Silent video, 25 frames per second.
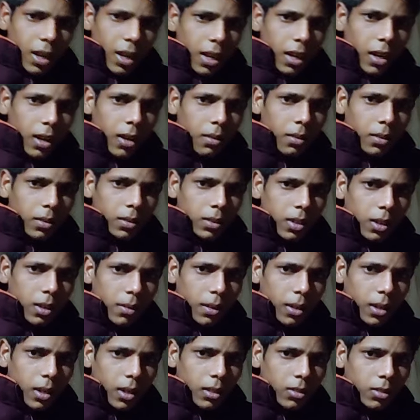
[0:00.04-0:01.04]
আল্লাহ হস্তে
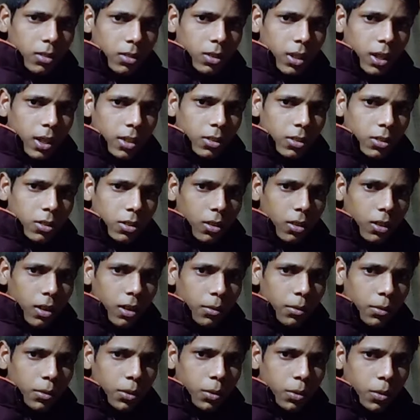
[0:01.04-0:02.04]
আমার একটু সাহায্য করেন
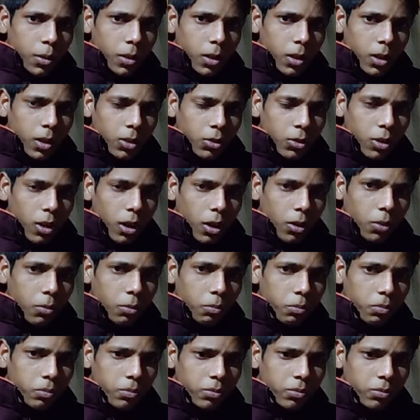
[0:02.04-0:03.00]
আমি সবার লোক এখন